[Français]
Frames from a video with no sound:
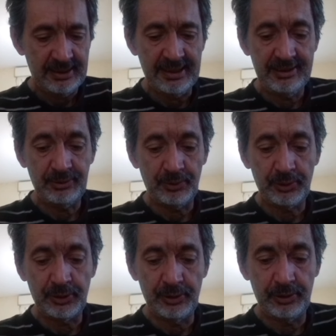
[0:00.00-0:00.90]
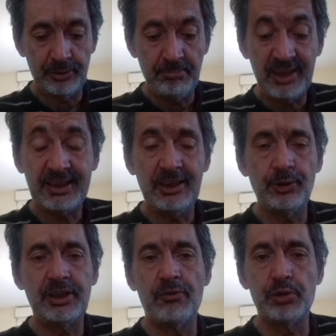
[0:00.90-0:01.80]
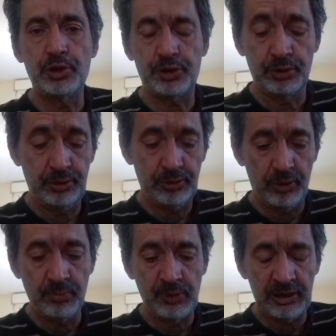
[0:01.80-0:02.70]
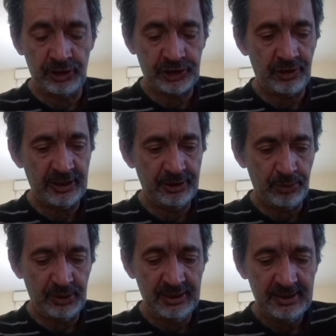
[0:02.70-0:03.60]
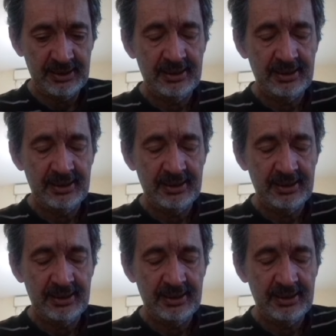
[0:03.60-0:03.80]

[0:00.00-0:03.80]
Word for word: Hein. donc euh, mettez-le dans vos jeux, au moins en champ réduit.